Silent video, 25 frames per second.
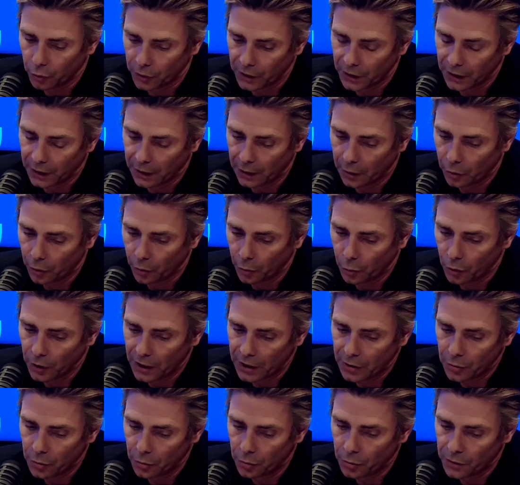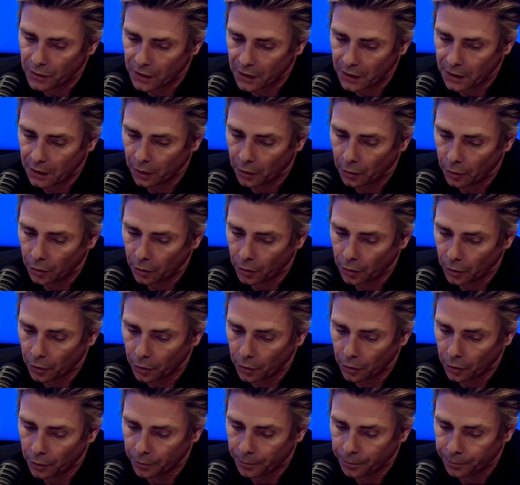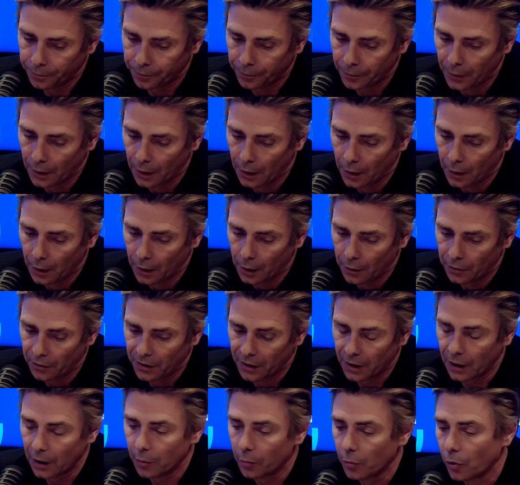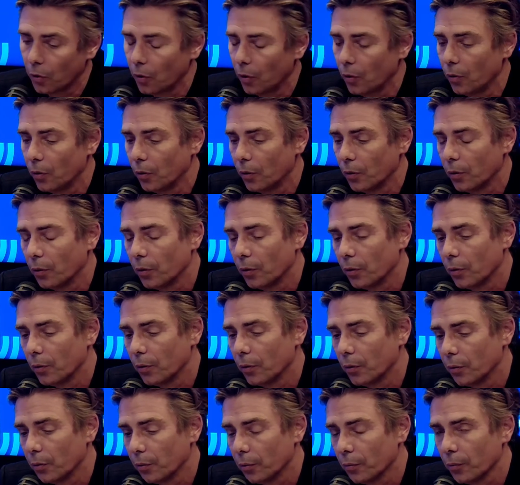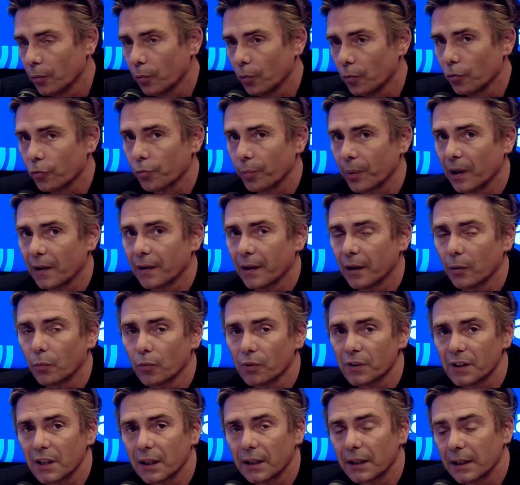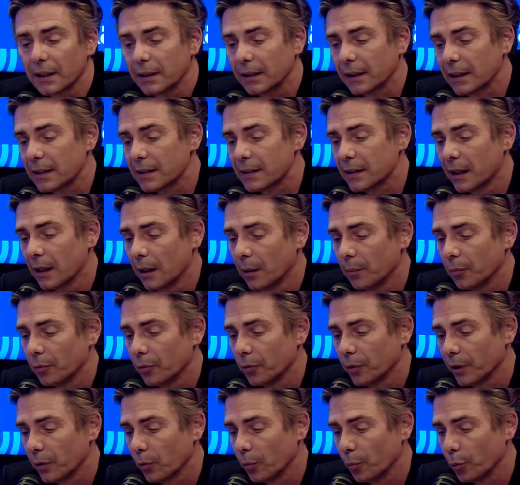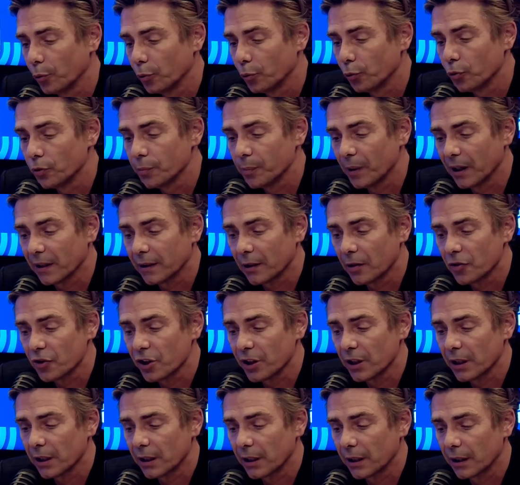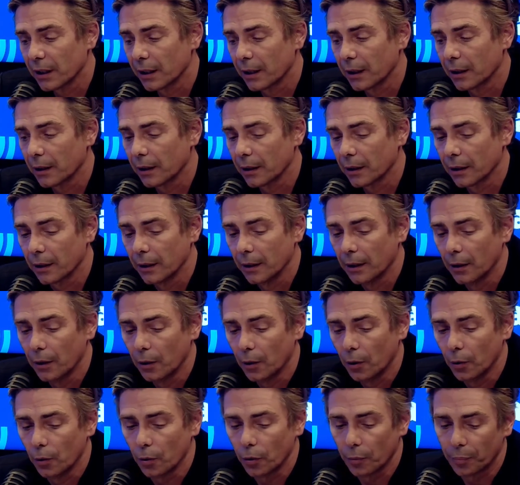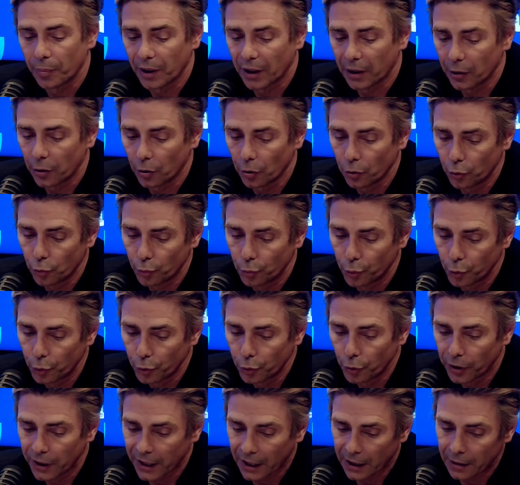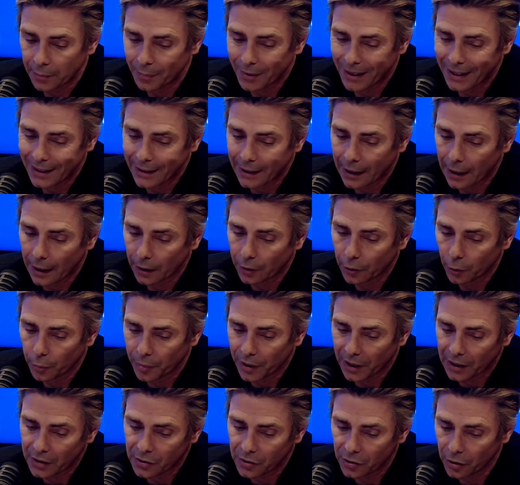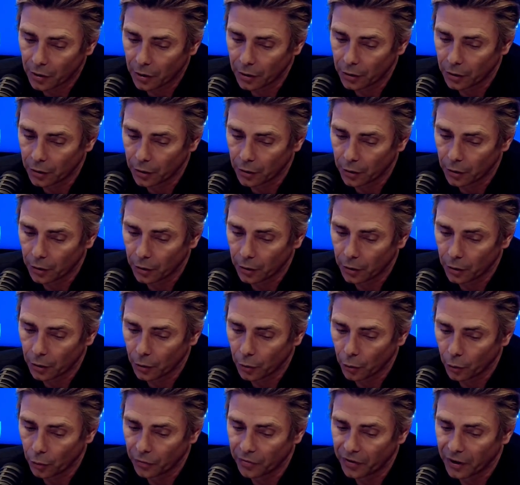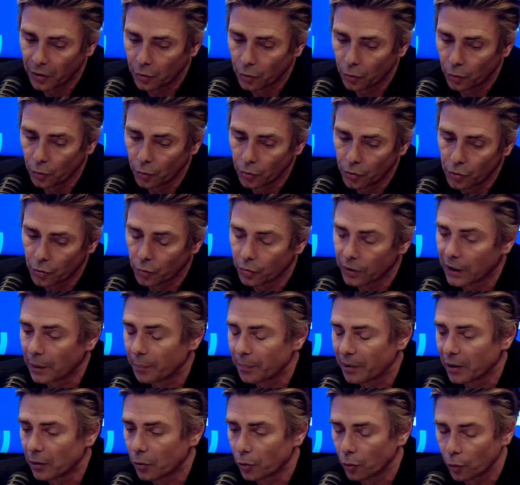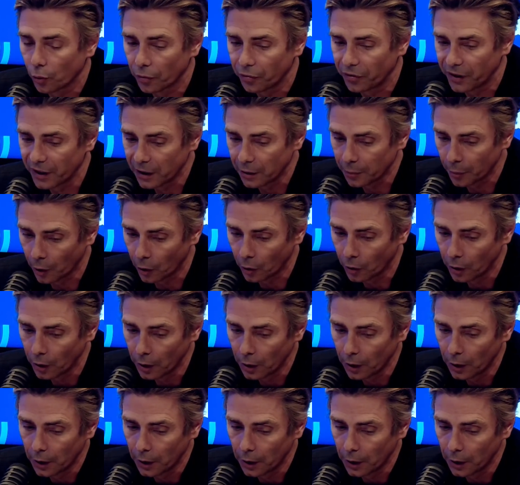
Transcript: pour dire quelques mots là-dessus. C'est-à-dire que le, finalement, euh, je pars d'un constat qui est très simple et qu'on peut tous partager, qui est une période où plus de 4 milliards de personnes euh, ont vécu ce qu'on appelle le confinement.